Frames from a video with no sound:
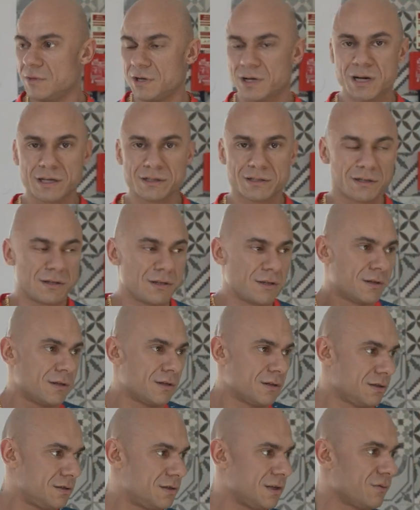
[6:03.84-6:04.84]
мне какая-то
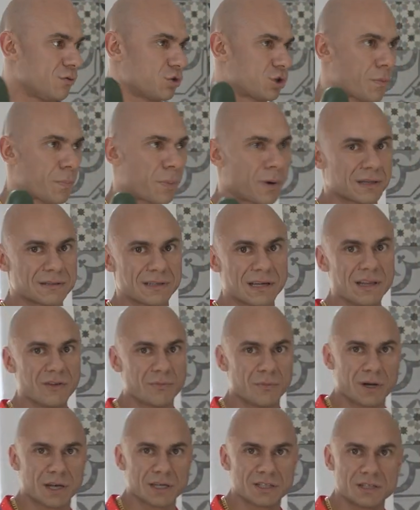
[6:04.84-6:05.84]
девушка показала
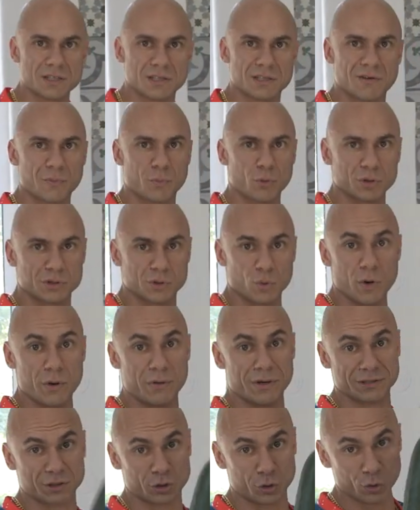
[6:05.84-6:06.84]
в магазине на вопрос
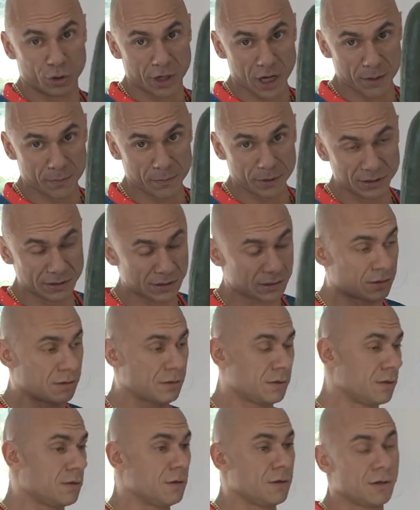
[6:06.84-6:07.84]
«Where is cucumbers?»
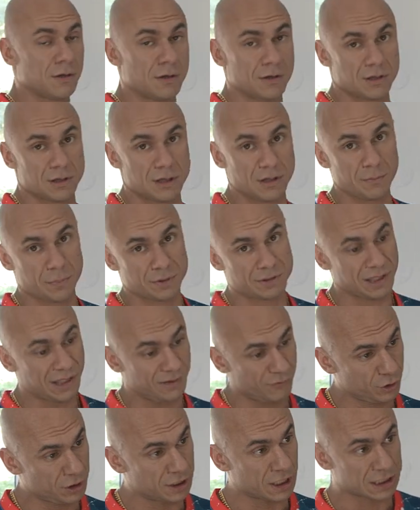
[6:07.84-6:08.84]
Она показала
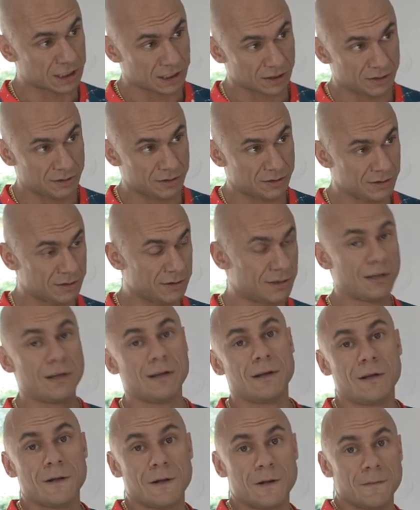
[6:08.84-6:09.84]
вот это.
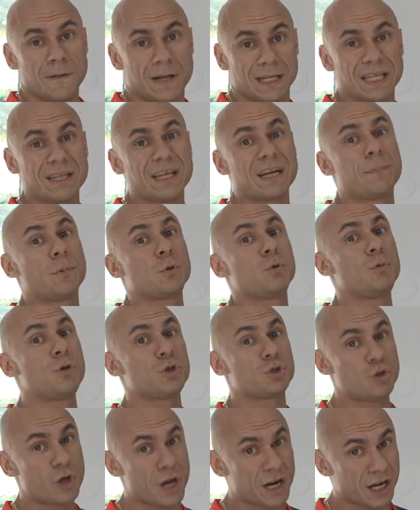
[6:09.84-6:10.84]
Она, наверное,
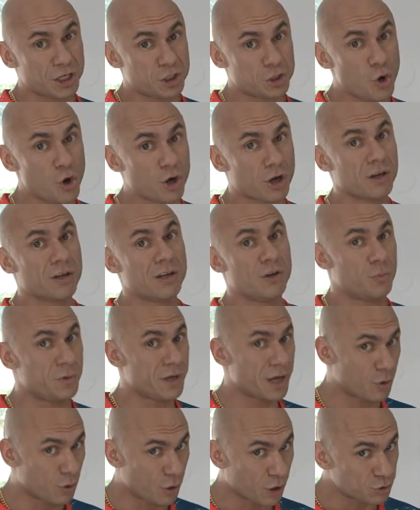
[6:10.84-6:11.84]
подумала, что я качок, и
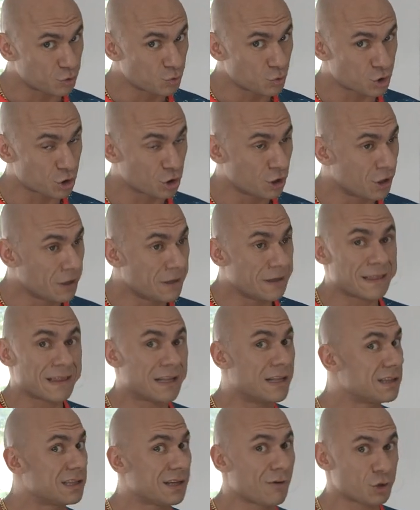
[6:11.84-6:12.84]
мне огурец нужен не
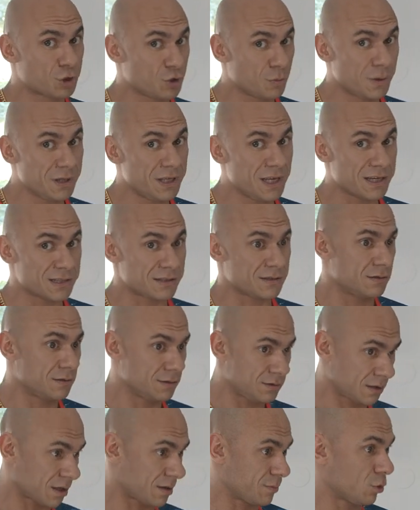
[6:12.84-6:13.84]
для того, чтобы есть
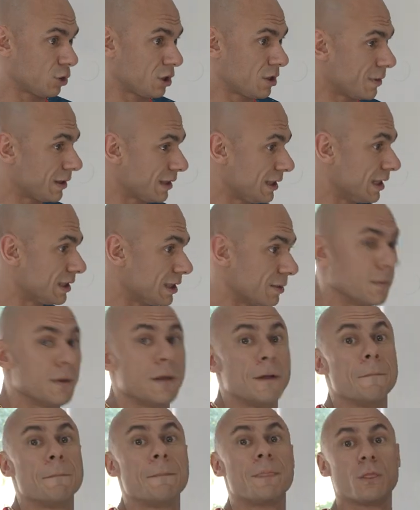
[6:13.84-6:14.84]
как многим атлетам.
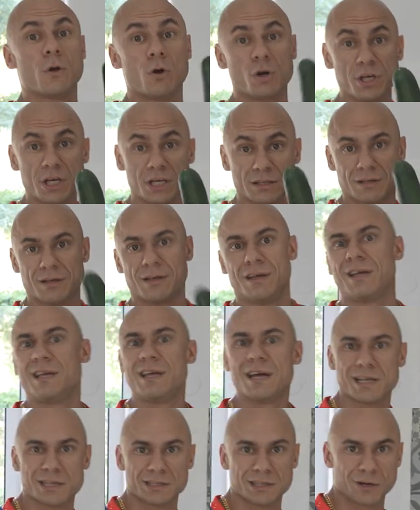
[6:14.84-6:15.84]
Но нет,
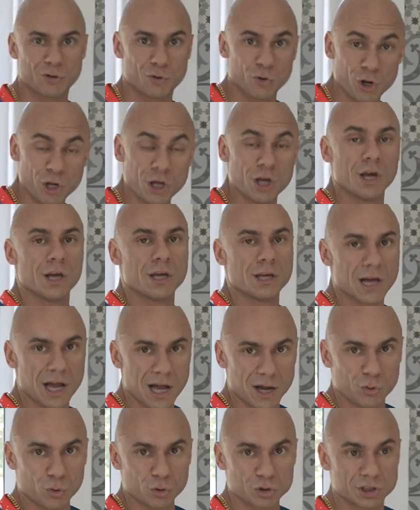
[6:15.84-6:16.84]
я не такой,
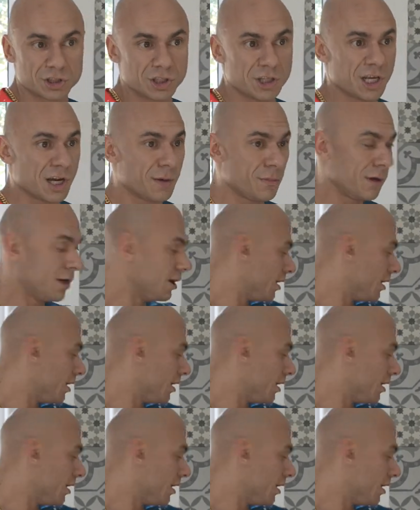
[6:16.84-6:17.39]
я огурцы ем,